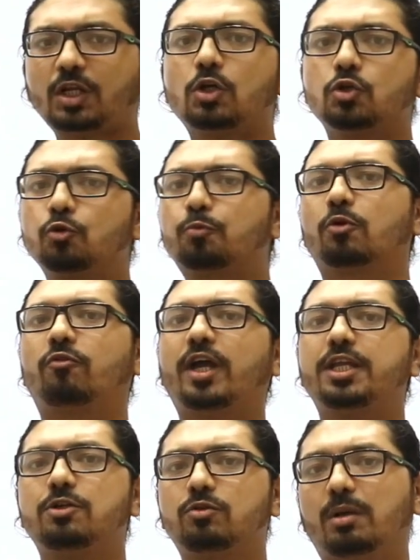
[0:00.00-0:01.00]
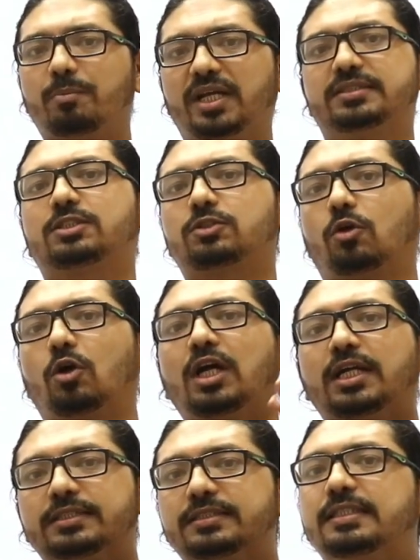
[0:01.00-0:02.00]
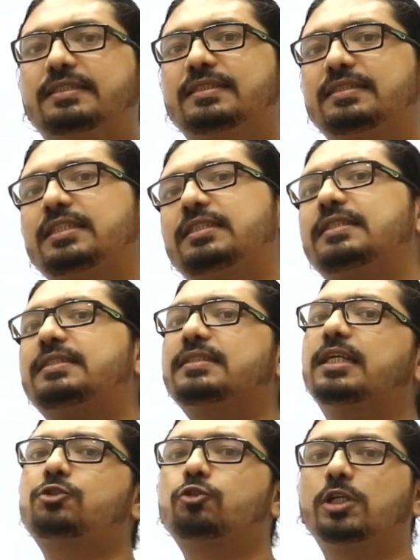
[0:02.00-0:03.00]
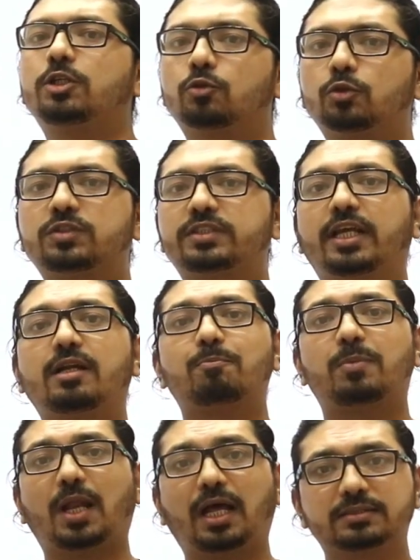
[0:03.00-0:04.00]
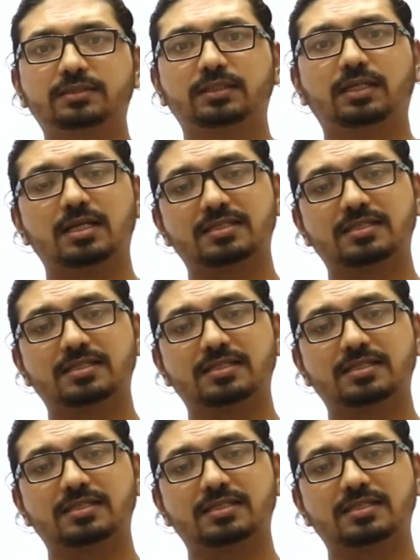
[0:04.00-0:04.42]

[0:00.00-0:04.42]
to provide you the best so this is it this is actually roots er plus uh,